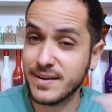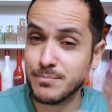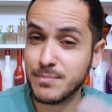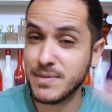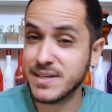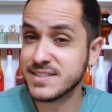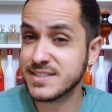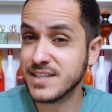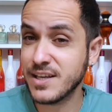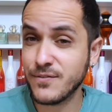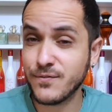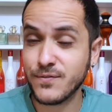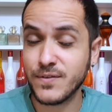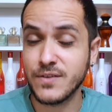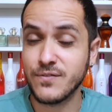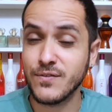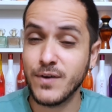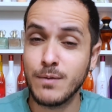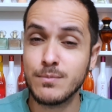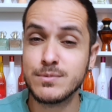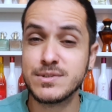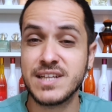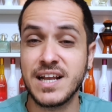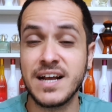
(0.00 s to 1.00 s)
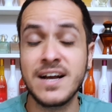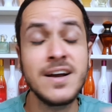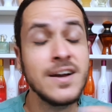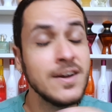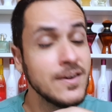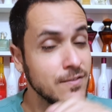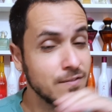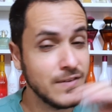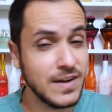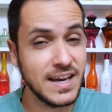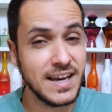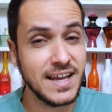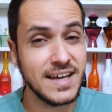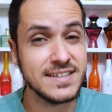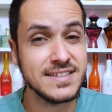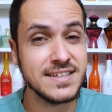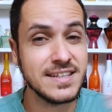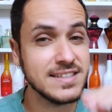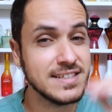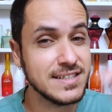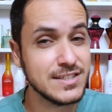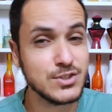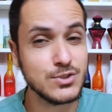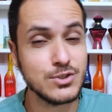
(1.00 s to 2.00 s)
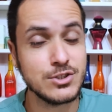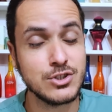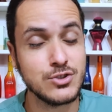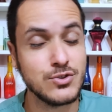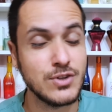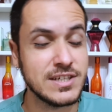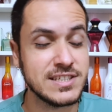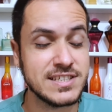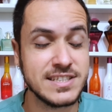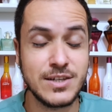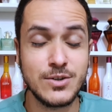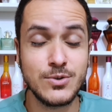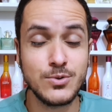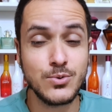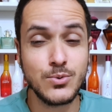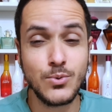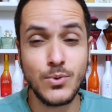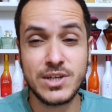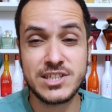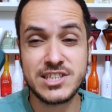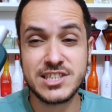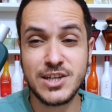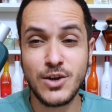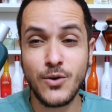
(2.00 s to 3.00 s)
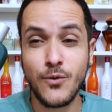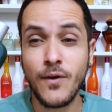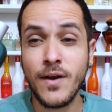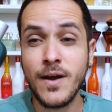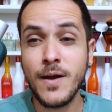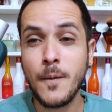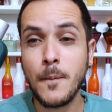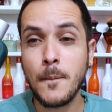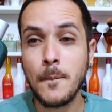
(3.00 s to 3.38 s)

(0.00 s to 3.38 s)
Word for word: Mas enfim, vamos lá, falar da descontinuação do Egeu